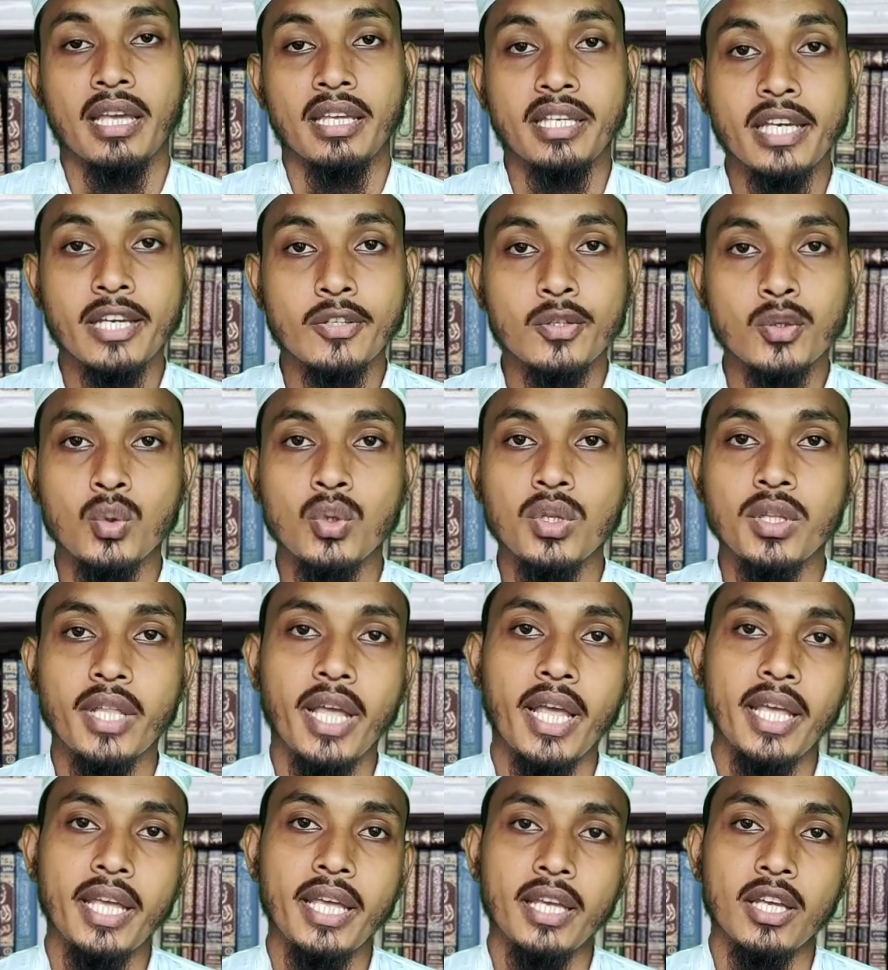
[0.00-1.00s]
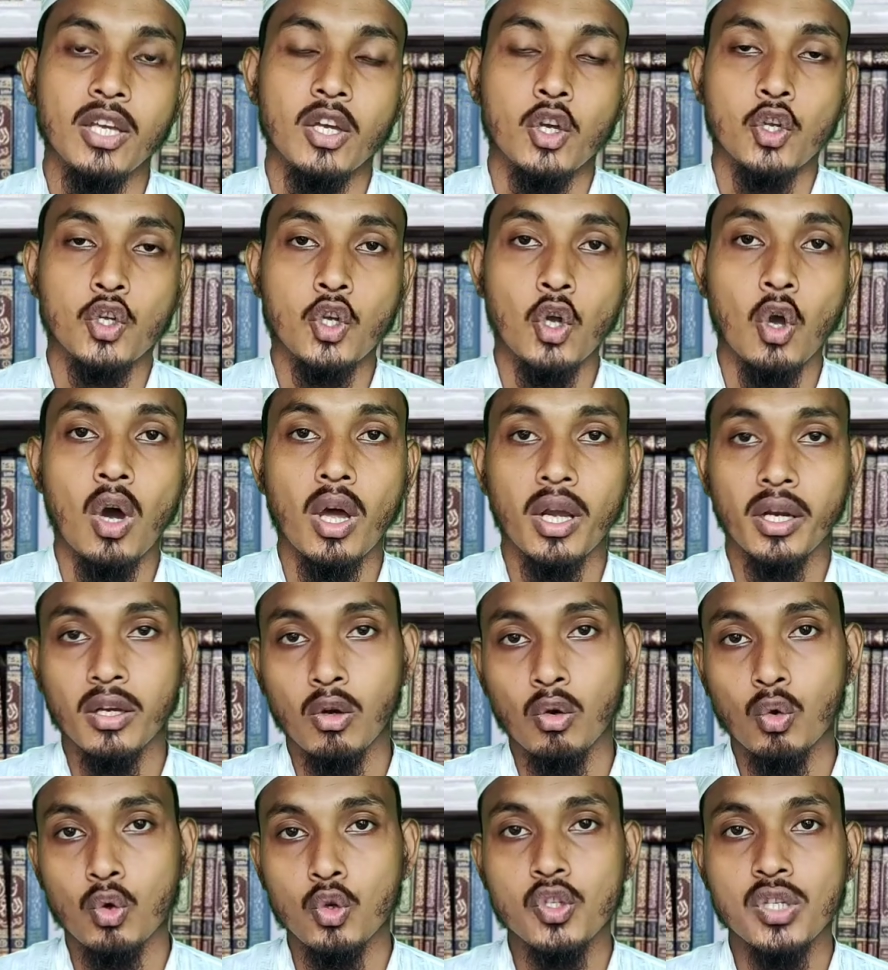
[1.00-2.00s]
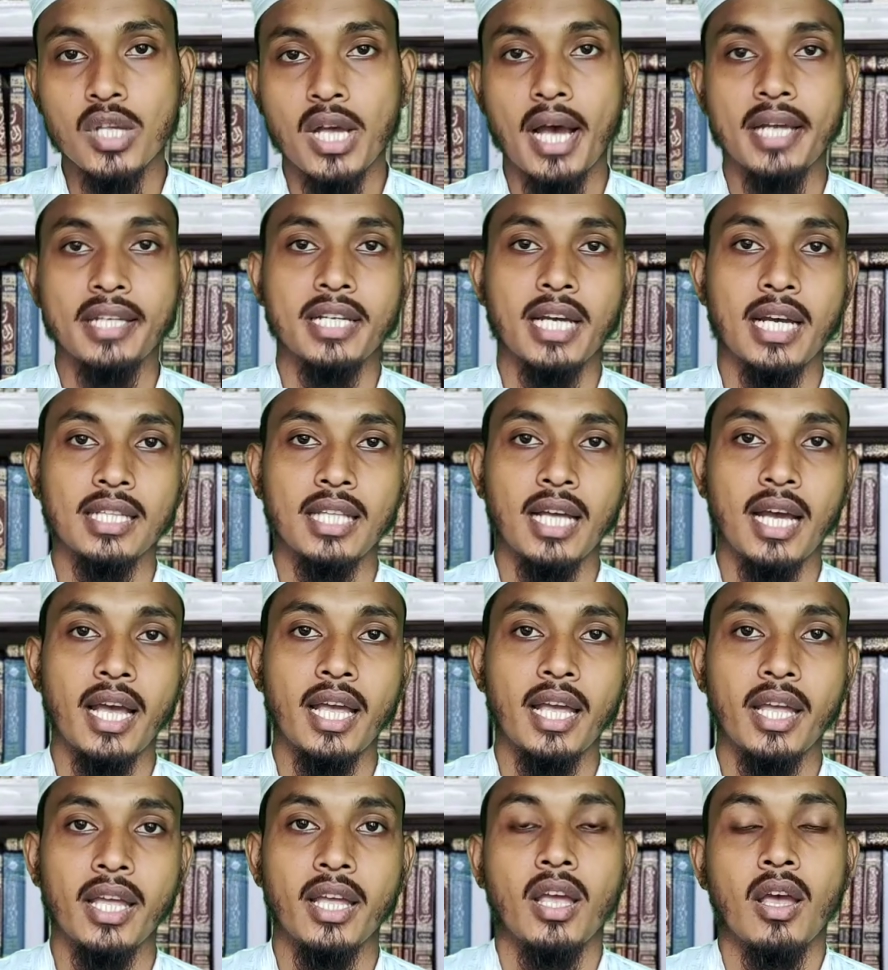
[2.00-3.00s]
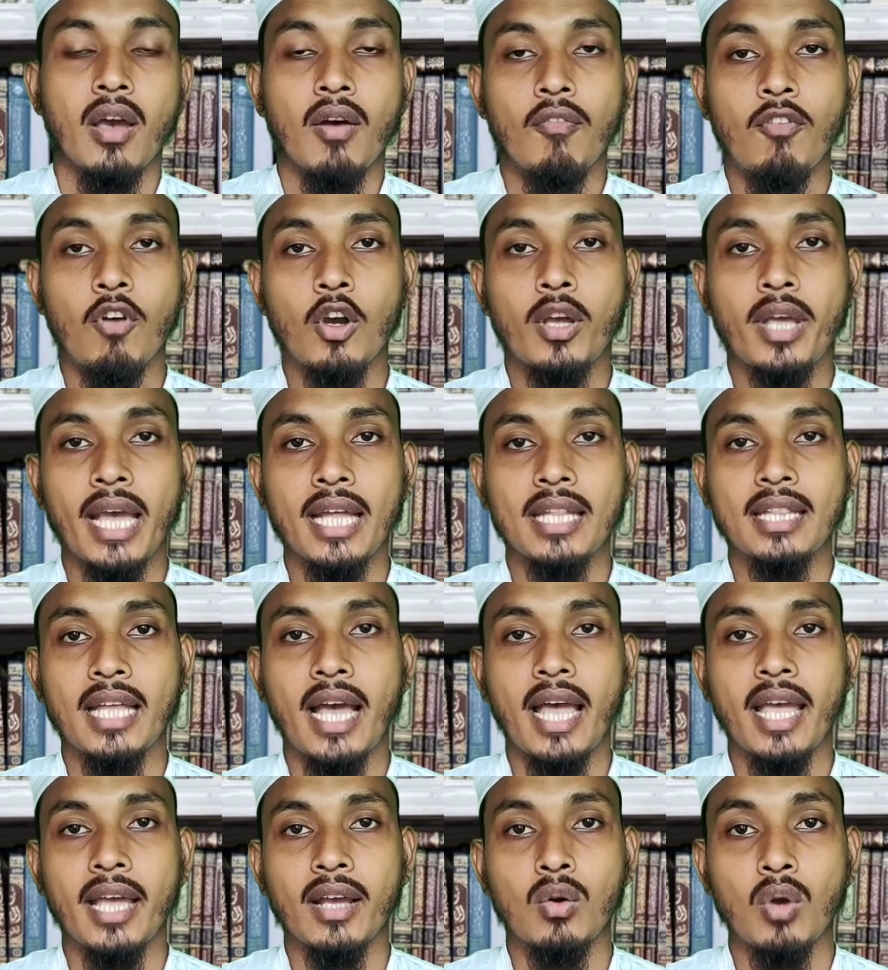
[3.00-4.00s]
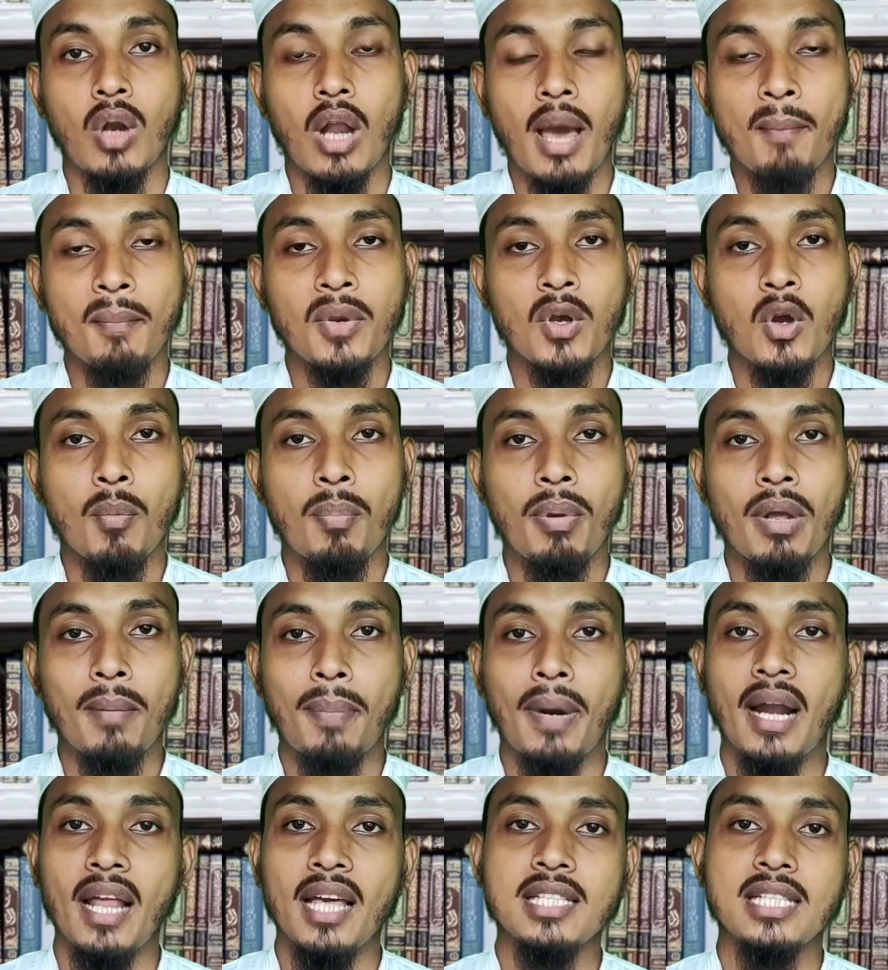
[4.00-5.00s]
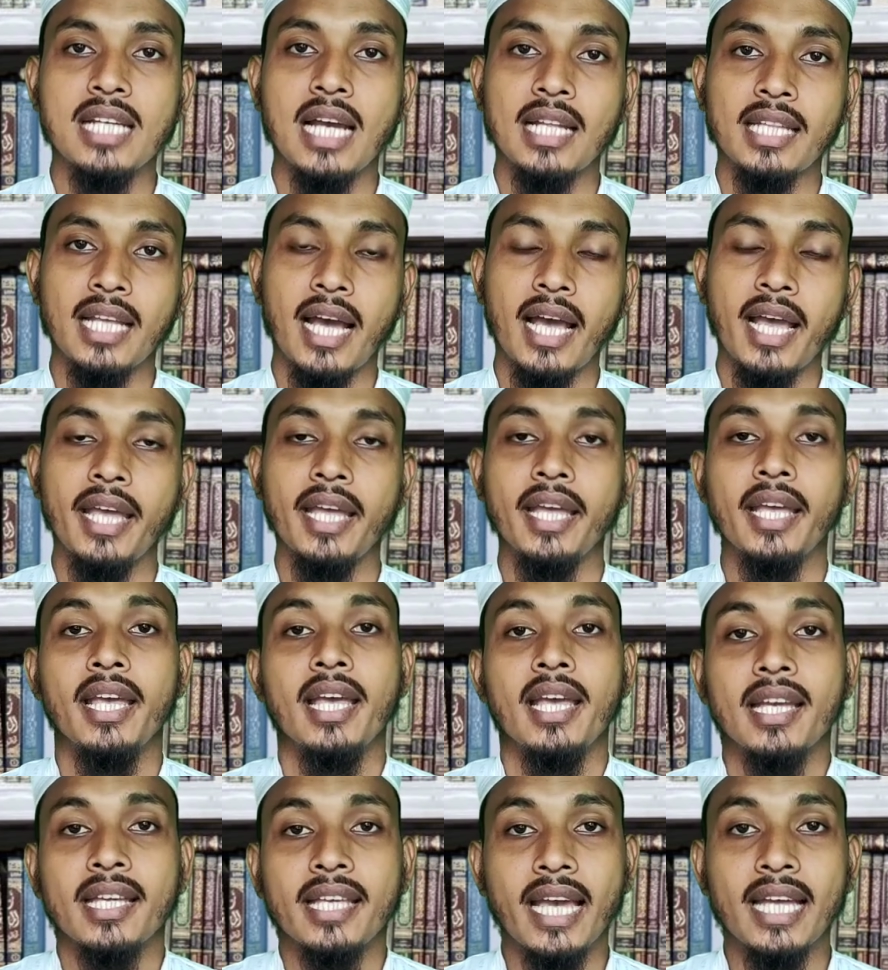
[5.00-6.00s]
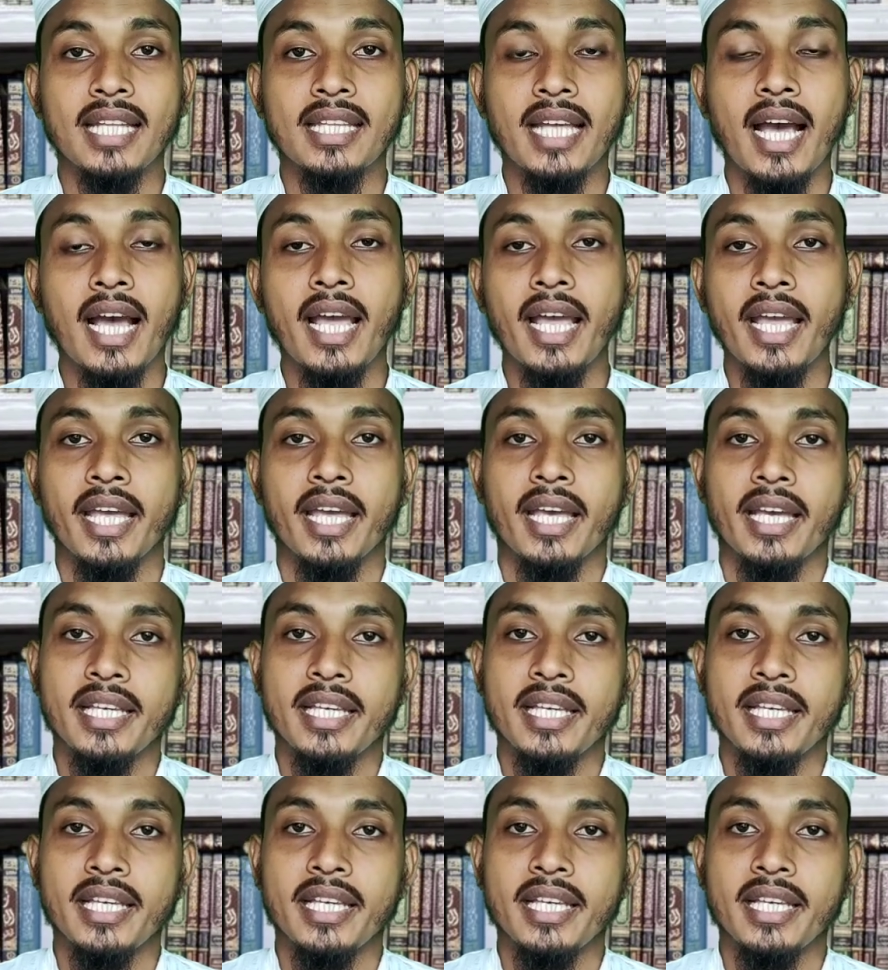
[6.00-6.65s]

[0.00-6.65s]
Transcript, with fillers: ये सुनते ही शोहर को गुस्सा आ जाता है वो कहता है गुलाम के ऊपर भड़क जाता है कहता है